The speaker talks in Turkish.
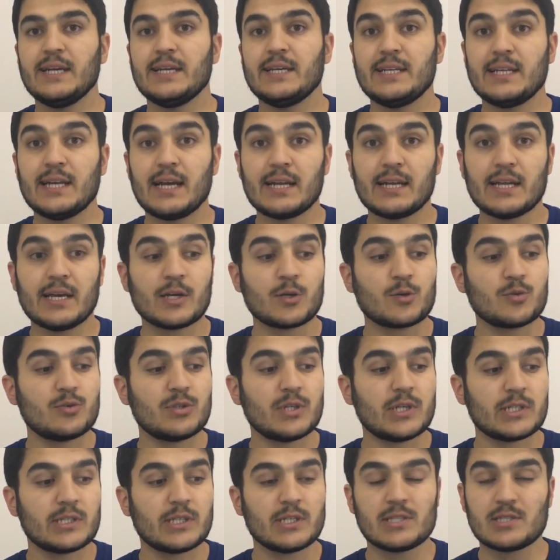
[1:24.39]
İlerleyen
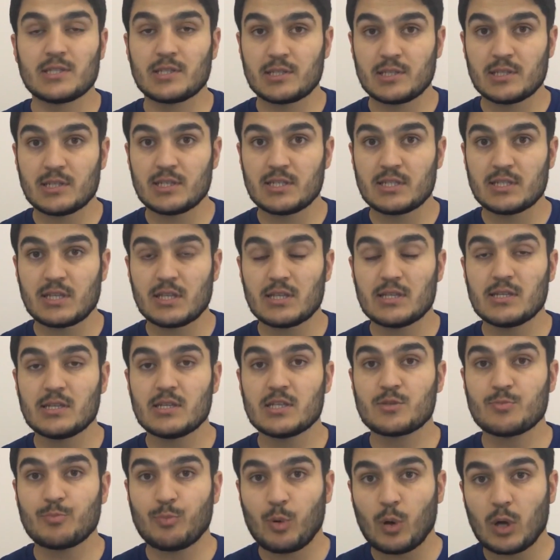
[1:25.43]
günlerde sizin
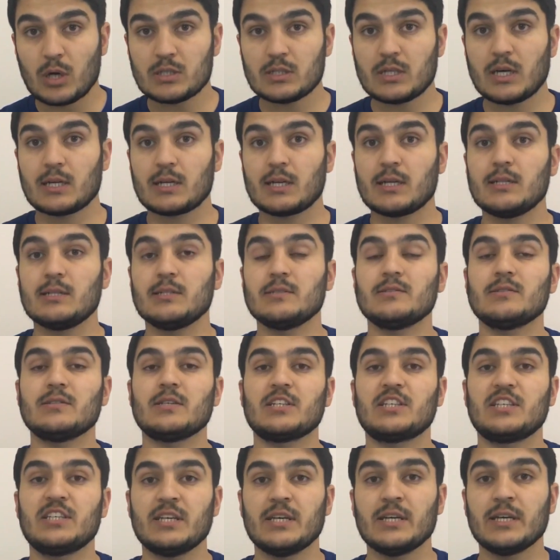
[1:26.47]
istediğiniz puan
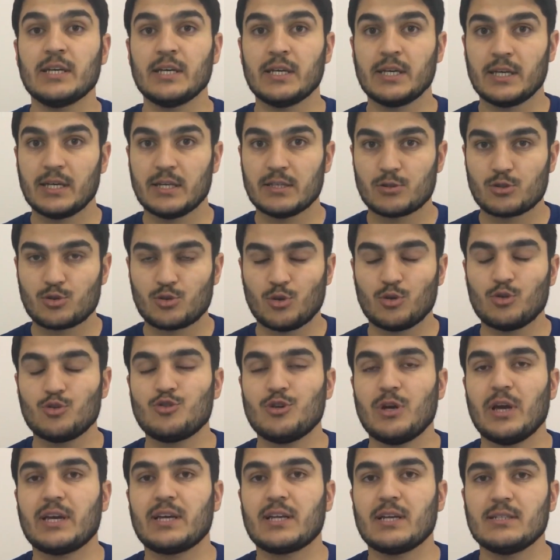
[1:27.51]
aralığındaki sonuç
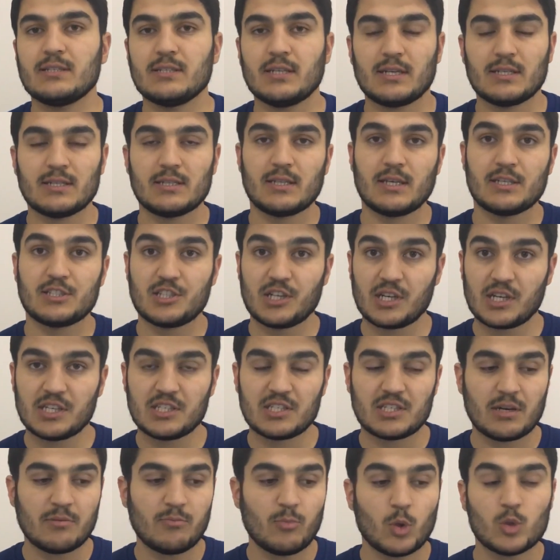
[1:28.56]
ekranlarını da çekeceğim.